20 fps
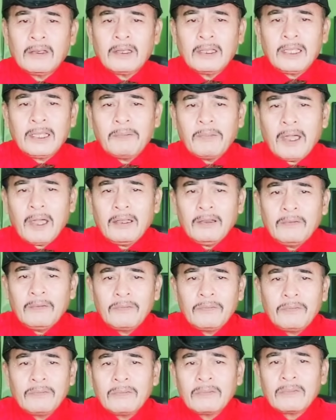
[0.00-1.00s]
hindi ba
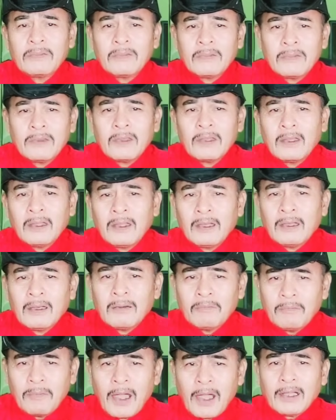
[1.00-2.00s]

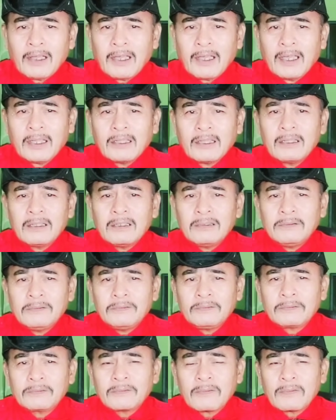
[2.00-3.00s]
bakit
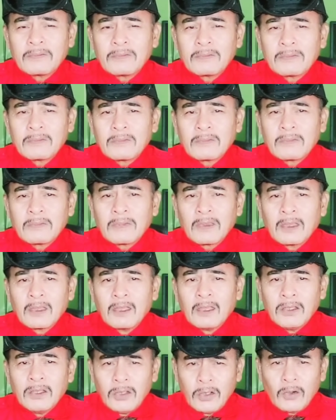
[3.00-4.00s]

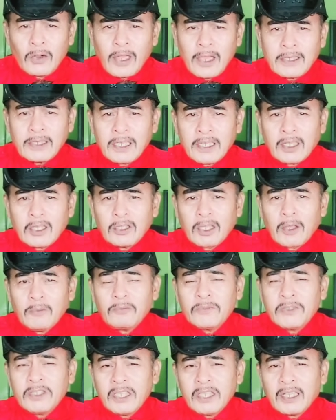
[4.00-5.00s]
yung
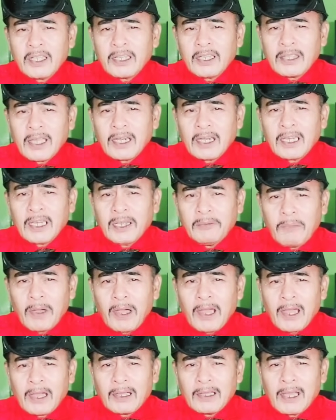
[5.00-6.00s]
executive secretary ni
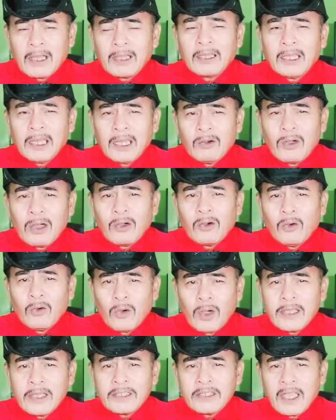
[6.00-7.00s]
Bangag ang ginawang
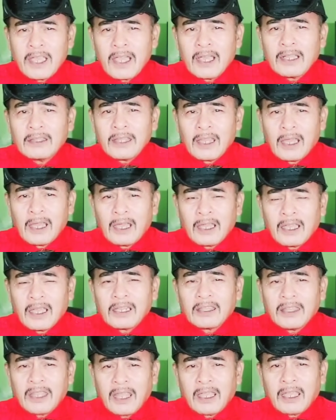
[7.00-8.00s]
OIC ang
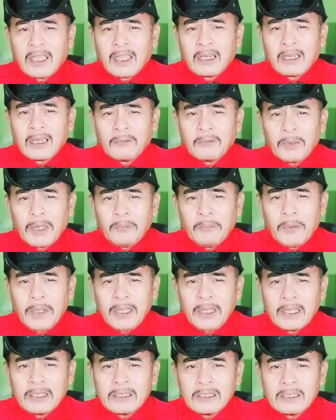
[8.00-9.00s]
caretaker ng
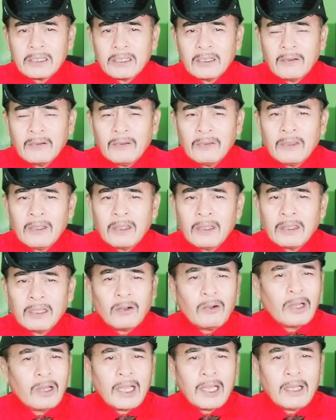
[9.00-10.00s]
Pilipinas
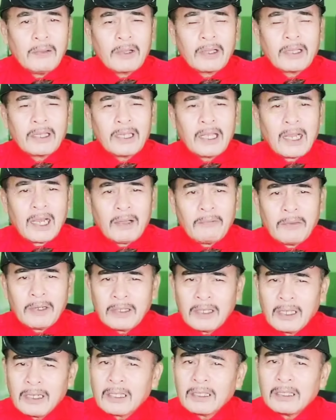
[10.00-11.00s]
na wala namang kinalaman
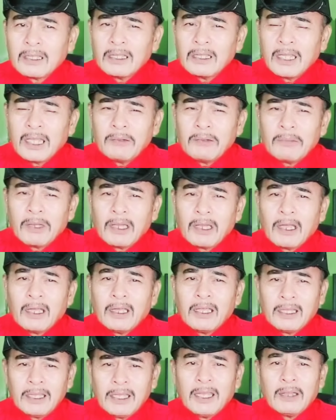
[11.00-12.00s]
yan at hindi naman, na,
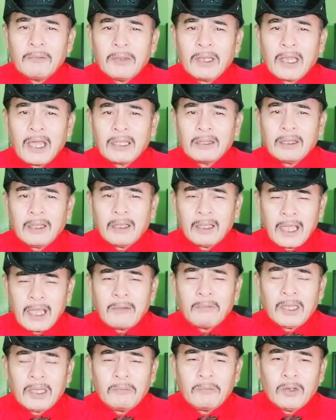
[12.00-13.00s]
hindi naman natin,
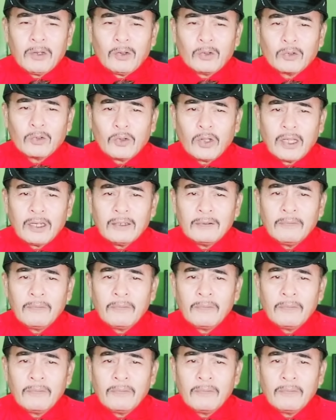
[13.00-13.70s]
namin ibinuto yan.